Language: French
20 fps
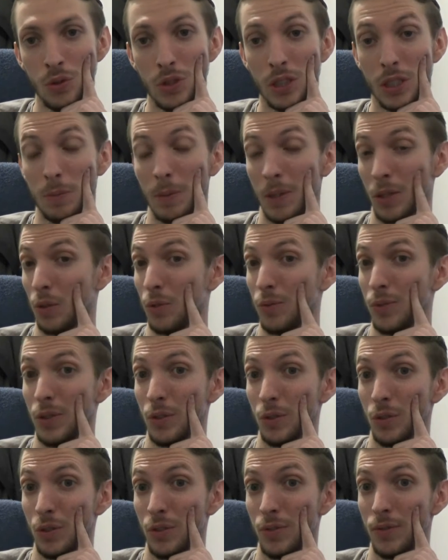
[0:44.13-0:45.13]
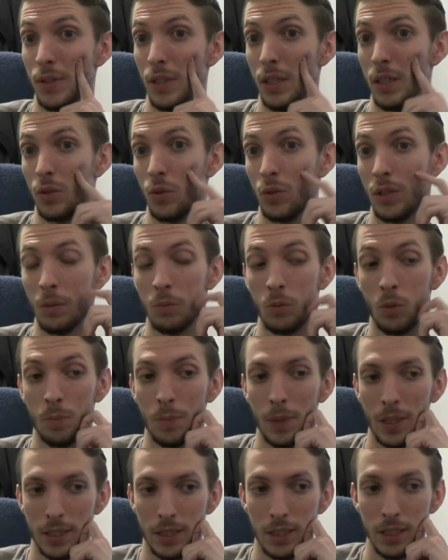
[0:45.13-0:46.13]
J'espère que le virus va totalement
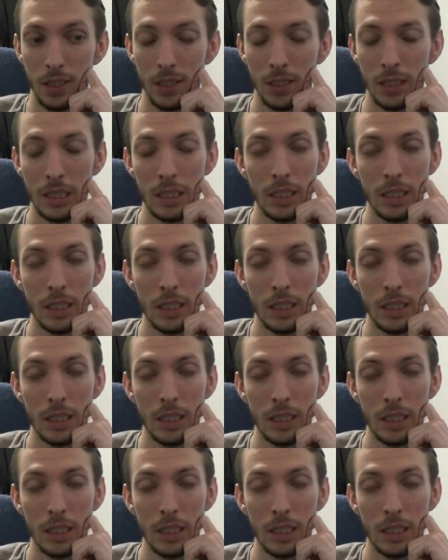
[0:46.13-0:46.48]
partir.